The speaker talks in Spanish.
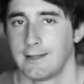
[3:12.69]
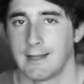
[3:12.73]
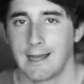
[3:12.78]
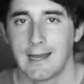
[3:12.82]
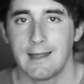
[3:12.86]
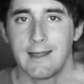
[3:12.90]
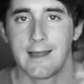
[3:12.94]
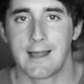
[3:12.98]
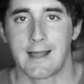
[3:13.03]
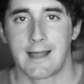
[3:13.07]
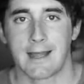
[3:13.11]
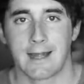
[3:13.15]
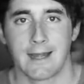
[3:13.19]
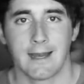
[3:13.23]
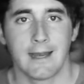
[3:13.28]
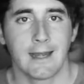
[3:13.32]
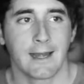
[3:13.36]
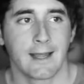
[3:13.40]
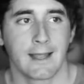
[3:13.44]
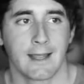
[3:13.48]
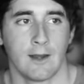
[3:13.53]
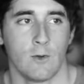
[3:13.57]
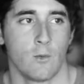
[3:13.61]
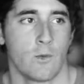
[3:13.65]
Deja de
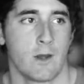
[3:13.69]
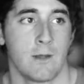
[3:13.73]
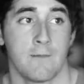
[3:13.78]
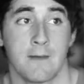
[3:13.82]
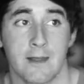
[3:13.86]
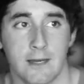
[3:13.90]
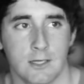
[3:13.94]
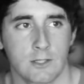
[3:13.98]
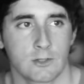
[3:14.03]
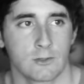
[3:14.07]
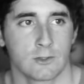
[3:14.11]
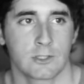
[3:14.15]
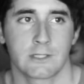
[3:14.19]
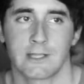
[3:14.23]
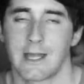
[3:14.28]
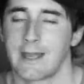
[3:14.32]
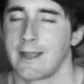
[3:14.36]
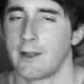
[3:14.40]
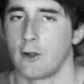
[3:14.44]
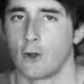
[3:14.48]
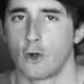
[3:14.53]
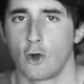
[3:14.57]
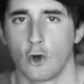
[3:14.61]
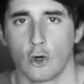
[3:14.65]
creer que el universo
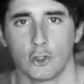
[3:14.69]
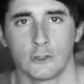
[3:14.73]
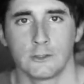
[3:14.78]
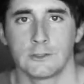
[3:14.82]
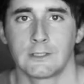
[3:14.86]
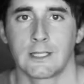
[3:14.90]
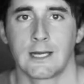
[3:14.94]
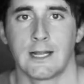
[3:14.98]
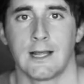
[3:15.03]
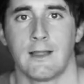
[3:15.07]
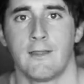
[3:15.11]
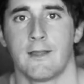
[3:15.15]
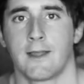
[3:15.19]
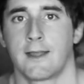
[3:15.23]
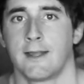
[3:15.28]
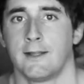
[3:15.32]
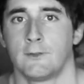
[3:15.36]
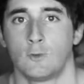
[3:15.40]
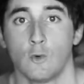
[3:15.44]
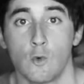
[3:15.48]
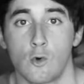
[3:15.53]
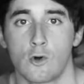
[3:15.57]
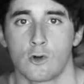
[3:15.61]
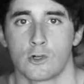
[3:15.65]
está en contra de
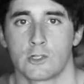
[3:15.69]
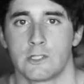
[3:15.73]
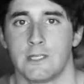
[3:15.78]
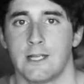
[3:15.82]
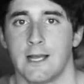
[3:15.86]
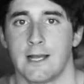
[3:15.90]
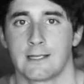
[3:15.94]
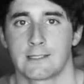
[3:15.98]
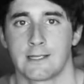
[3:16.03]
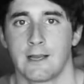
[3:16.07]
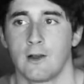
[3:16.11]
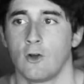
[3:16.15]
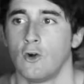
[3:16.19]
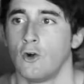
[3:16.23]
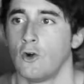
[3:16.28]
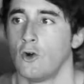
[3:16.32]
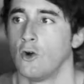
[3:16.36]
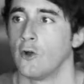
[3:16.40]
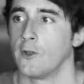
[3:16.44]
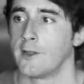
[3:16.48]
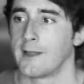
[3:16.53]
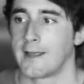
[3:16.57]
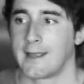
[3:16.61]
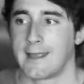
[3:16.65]
que tú consigas
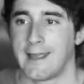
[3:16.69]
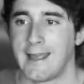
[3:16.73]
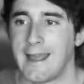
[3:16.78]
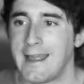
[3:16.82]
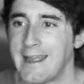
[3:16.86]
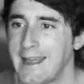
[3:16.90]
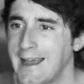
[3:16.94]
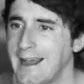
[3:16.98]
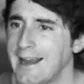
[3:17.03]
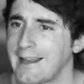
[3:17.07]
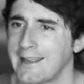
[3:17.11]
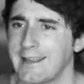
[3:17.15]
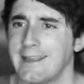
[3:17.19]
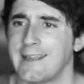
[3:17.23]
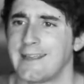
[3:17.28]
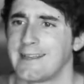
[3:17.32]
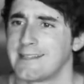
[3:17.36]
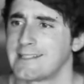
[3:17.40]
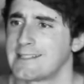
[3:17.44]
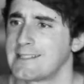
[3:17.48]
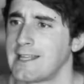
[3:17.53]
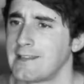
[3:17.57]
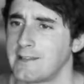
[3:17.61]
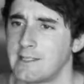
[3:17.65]
algo o de que hay alguien
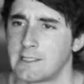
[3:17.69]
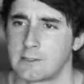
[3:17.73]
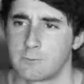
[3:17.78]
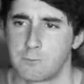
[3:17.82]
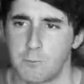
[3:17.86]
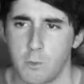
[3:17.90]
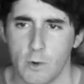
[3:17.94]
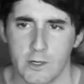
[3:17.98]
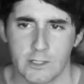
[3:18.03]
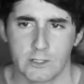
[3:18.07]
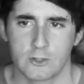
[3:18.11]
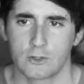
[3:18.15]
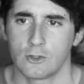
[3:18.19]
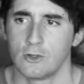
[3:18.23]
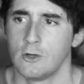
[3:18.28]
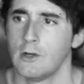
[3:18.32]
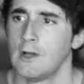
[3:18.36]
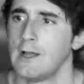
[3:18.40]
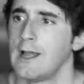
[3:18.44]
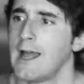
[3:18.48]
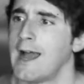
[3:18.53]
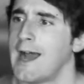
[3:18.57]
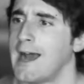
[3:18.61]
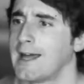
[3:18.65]
que está
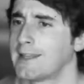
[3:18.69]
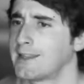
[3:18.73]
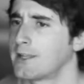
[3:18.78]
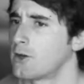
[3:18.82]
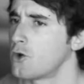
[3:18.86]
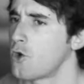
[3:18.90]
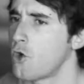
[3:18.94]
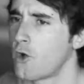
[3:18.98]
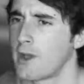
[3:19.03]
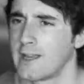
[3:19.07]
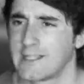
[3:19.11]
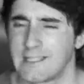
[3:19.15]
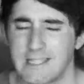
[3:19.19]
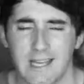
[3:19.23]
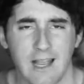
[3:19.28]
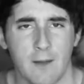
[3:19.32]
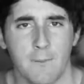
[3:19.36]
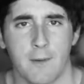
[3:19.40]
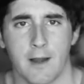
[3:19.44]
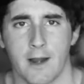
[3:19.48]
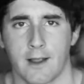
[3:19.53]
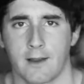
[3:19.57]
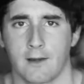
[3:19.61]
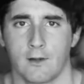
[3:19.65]
dispuesto a hacer lo que
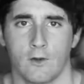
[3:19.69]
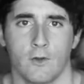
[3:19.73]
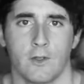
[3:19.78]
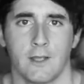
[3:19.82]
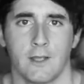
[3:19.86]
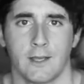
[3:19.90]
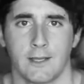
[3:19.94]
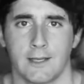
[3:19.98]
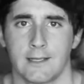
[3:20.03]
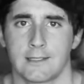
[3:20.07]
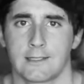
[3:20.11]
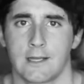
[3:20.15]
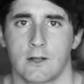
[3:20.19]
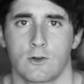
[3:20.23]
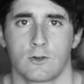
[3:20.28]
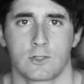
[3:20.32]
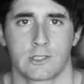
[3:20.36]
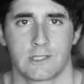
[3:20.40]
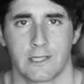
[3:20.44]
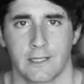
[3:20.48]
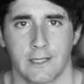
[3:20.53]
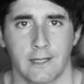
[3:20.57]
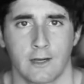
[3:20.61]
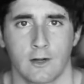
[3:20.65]
sea para que no llegues a
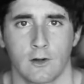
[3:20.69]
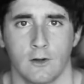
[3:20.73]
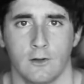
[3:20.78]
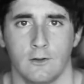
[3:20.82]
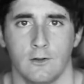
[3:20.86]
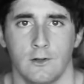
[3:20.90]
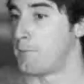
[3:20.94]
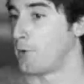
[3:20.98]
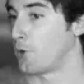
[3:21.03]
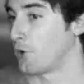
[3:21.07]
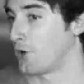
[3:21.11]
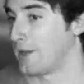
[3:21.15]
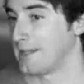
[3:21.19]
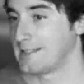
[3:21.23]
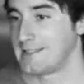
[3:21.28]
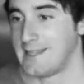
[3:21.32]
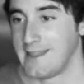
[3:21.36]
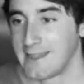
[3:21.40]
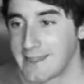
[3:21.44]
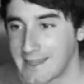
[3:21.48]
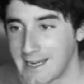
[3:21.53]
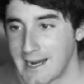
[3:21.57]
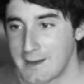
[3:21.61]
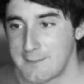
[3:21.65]
conseguirlo. Porque
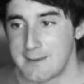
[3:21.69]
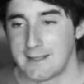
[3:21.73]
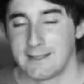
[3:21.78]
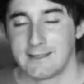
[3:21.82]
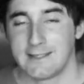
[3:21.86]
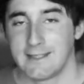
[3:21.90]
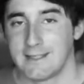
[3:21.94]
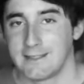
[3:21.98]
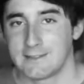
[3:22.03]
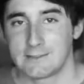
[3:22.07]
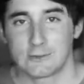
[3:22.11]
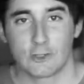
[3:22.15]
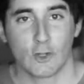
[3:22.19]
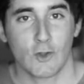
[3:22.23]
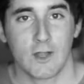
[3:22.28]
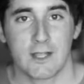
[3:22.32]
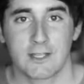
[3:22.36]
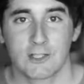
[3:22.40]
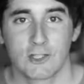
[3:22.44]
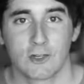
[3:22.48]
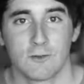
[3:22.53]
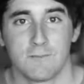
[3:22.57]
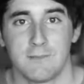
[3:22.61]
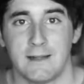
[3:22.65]
sinceramente,
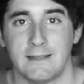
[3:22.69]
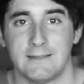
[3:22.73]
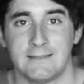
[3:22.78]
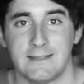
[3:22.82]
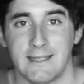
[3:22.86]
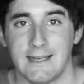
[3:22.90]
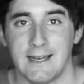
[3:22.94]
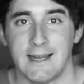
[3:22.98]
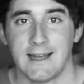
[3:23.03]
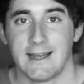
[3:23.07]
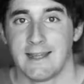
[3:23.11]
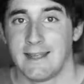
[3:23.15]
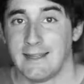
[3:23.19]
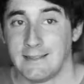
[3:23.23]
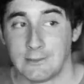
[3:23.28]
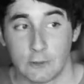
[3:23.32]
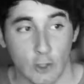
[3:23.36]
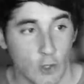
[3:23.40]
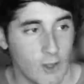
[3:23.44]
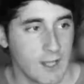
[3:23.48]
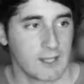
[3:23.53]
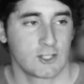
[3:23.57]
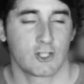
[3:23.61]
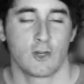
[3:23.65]
todas son mentira y
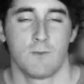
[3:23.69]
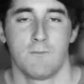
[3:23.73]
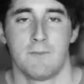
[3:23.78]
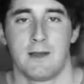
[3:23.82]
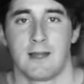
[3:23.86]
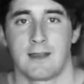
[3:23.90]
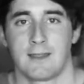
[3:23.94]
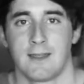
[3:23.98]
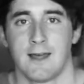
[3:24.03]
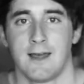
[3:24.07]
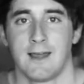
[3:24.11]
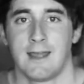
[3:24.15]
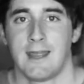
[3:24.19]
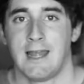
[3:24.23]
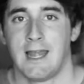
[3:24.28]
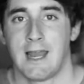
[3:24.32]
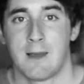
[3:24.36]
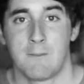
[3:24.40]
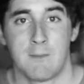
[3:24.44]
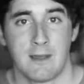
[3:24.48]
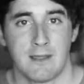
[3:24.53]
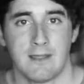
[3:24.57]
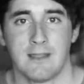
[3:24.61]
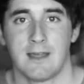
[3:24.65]
todas son verdad en
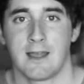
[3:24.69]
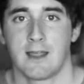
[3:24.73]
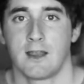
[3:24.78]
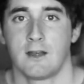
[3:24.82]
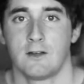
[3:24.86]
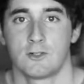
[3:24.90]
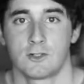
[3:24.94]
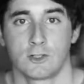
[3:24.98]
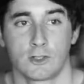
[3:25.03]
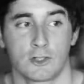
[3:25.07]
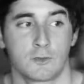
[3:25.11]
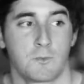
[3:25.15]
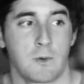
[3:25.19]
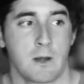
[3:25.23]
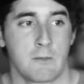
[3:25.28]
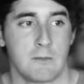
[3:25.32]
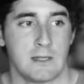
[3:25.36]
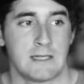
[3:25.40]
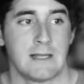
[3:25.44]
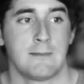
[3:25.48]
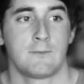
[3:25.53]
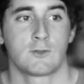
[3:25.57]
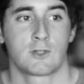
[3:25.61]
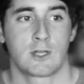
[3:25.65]
la medida en que nosotros
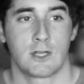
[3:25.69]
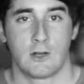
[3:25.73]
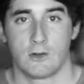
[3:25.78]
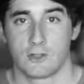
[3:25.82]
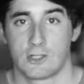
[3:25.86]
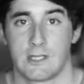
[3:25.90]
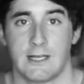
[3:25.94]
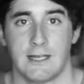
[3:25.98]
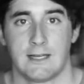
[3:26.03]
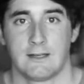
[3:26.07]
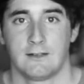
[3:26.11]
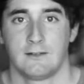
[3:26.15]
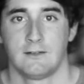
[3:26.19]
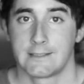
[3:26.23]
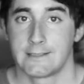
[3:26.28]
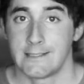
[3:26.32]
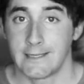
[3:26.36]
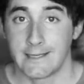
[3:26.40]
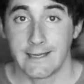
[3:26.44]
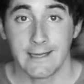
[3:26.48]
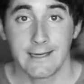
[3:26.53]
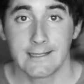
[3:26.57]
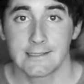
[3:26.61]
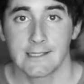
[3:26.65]
permitamos que lo sean.
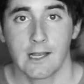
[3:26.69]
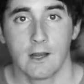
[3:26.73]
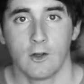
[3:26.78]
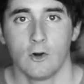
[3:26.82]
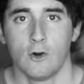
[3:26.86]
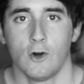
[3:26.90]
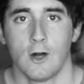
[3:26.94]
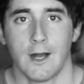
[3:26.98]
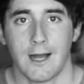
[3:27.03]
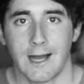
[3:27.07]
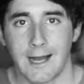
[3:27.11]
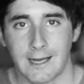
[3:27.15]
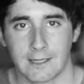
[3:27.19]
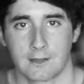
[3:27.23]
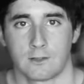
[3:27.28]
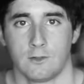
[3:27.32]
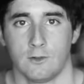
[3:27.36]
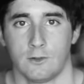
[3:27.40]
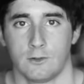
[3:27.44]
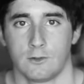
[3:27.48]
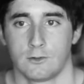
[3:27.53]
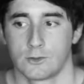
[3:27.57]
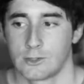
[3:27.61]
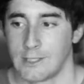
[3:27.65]
Si quieres algo,
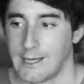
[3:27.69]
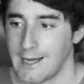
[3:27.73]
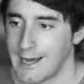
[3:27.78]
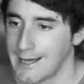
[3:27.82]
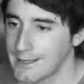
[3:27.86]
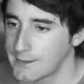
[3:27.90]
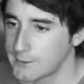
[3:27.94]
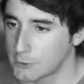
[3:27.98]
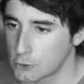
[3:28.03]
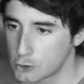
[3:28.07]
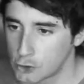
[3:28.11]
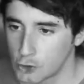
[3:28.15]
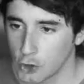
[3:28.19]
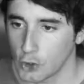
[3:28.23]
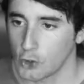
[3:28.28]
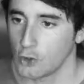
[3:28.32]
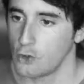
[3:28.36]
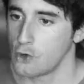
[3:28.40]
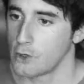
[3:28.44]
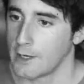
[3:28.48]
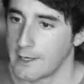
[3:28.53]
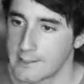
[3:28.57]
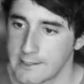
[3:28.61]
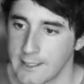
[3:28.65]
hazlo. O sea, haz
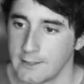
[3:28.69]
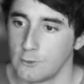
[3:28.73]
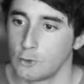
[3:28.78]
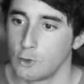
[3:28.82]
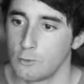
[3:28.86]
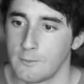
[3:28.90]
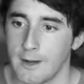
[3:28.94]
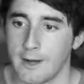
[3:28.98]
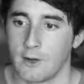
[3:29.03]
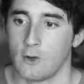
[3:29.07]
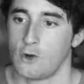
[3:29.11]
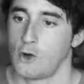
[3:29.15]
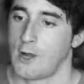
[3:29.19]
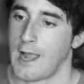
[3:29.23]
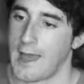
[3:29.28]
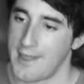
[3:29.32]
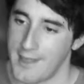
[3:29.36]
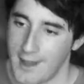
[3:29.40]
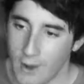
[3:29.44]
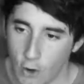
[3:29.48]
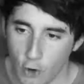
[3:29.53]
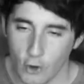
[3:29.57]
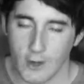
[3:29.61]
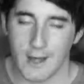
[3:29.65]
todo lo que esté en tu mano
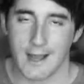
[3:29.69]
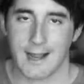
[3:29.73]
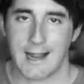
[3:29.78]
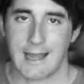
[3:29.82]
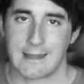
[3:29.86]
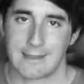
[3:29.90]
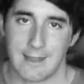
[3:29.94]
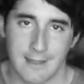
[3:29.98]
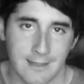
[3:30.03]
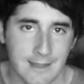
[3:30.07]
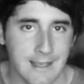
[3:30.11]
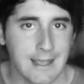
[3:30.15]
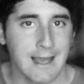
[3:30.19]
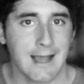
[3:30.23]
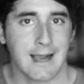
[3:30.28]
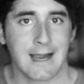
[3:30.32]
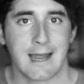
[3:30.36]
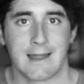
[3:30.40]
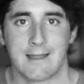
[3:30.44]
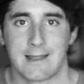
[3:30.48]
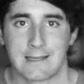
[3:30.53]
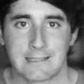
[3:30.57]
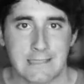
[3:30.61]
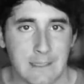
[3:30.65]
cada hora, cada día,
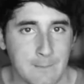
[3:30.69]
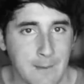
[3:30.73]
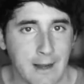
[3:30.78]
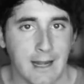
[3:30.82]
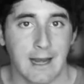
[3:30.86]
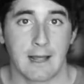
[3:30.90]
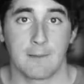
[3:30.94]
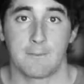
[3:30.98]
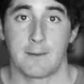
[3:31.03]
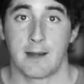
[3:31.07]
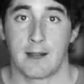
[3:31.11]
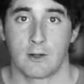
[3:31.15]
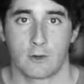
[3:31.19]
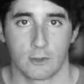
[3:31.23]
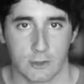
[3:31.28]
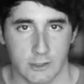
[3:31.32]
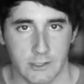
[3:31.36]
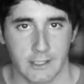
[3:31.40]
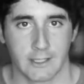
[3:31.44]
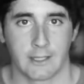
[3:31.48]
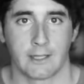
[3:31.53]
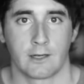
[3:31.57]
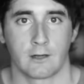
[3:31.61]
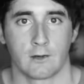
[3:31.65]
cada semana para
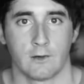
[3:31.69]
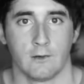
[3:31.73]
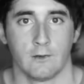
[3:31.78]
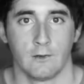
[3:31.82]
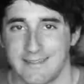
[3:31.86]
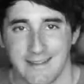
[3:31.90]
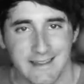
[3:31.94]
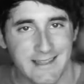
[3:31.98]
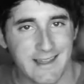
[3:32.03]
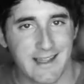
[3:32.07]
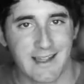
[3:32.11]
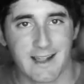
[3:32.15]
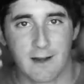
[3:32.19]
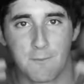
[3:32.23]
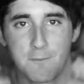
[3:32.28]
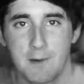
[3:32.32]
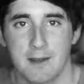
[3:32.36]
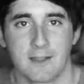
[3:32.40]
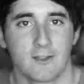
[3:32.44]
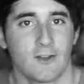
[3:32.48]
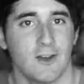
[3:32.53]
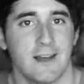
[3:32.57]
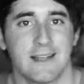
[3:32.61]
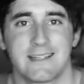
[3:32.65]
conseguirlo. Dicen que el
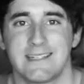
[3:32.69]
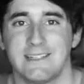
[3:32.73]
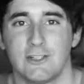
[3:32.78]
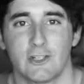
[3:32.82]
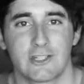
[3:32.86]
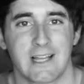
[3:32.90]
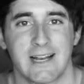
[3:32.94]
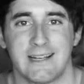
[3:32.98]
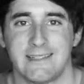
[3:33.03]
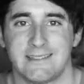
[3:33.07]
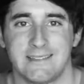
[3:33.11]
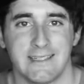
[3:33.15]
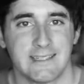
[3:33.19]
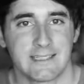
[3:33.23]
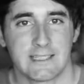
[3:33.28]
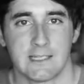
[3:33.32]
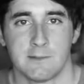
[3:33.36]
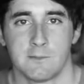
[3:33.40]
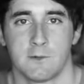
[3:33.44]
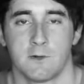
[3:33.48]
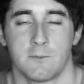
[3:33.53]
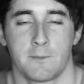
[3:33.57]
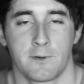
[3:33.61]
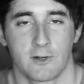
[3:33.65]
precio del éxito es
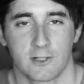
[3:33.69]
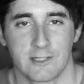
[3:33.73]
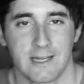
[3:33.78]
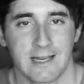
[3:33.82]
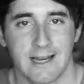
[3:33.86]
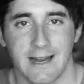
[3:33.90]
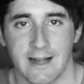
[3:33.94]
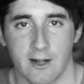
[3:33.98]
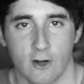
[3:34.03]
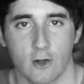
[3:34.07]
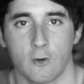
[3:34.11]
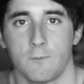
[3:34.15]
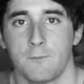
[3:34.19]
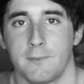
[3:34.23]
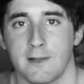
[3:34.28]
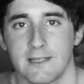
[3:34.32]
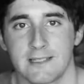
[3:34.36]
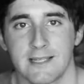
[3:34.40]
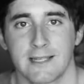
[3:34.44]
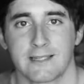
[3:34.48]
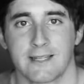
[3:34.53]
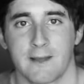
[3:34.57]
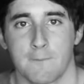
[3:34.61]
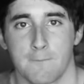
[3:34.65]
altísimo, pero es que la
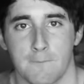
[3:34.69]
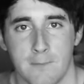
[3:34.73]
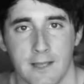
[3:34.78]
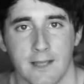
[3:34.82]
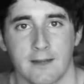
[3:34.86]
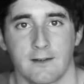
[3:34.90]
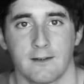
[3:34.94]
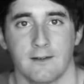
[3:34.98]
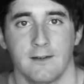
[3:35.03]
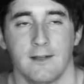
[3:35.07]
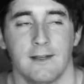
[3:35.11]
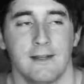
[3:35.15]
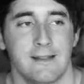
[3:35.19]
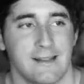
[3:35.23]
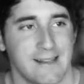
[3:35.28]
recompensa también.